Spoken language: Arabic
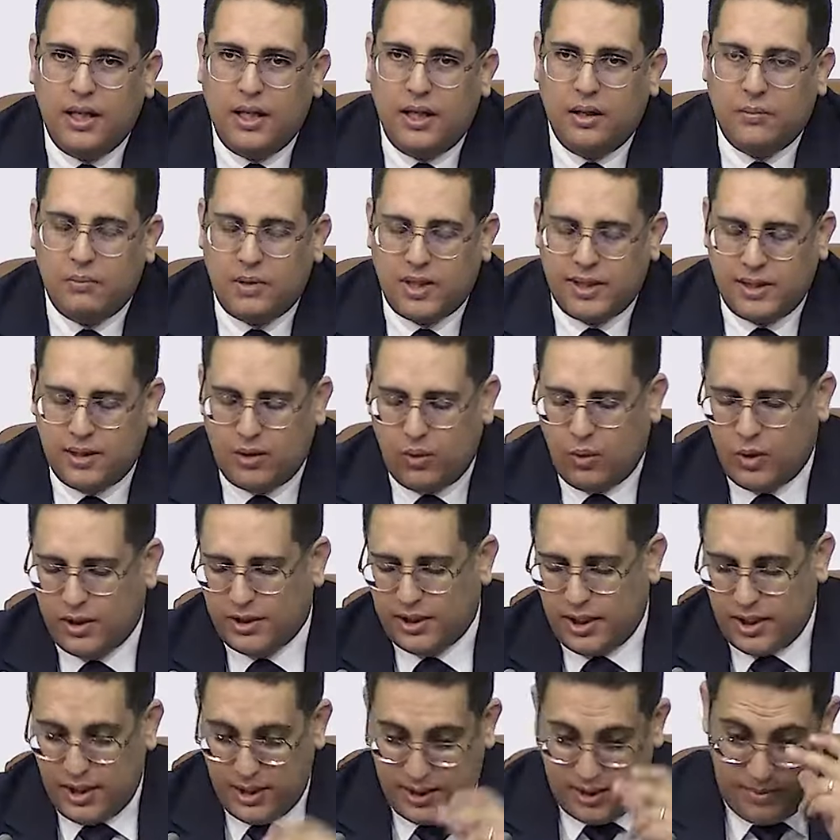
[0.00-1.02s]
للمرصد
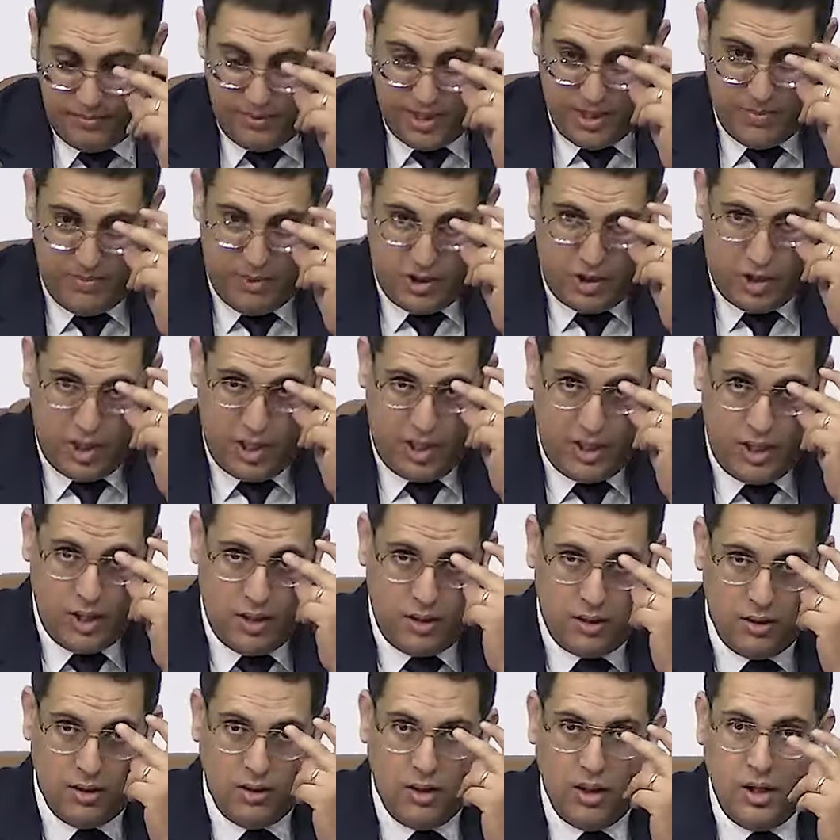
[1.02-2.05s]
الوطني للتنمية
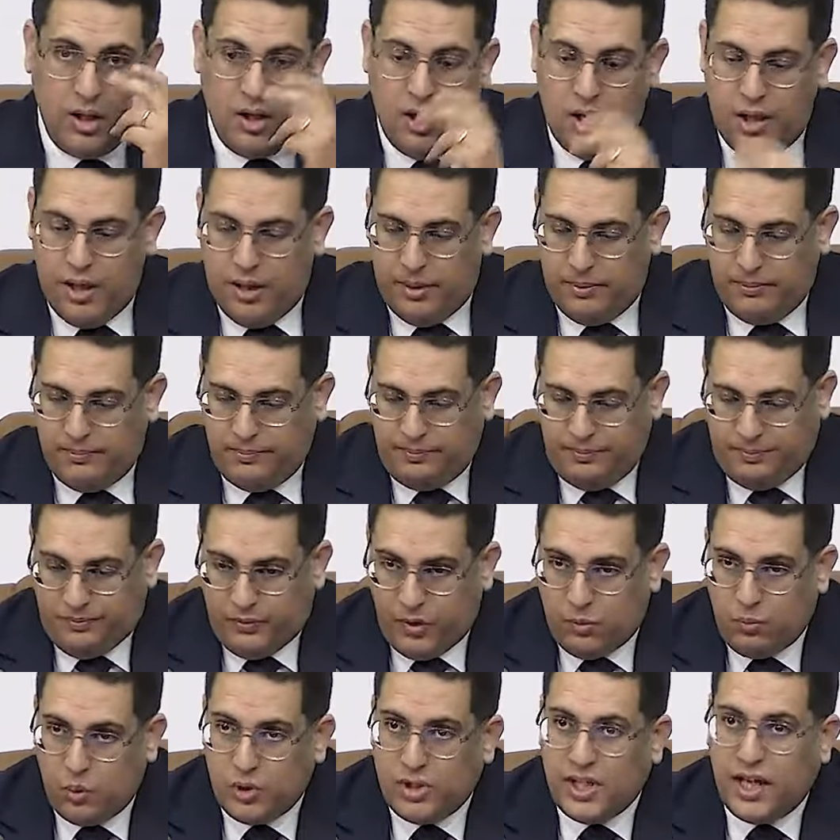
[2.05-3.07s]
البشرية
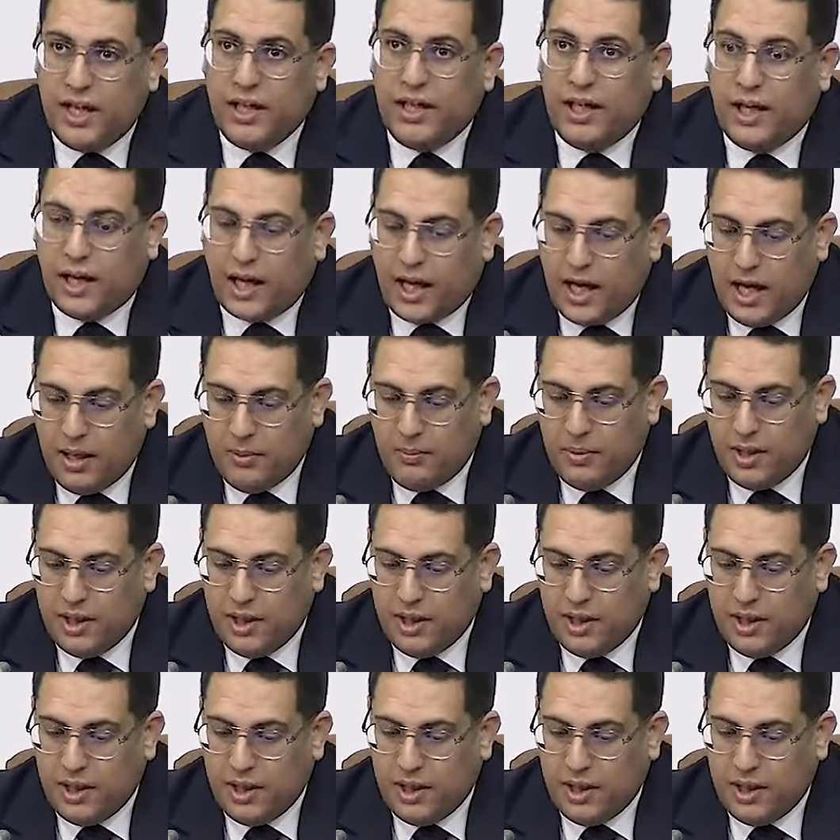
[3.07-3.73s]
المتعلقة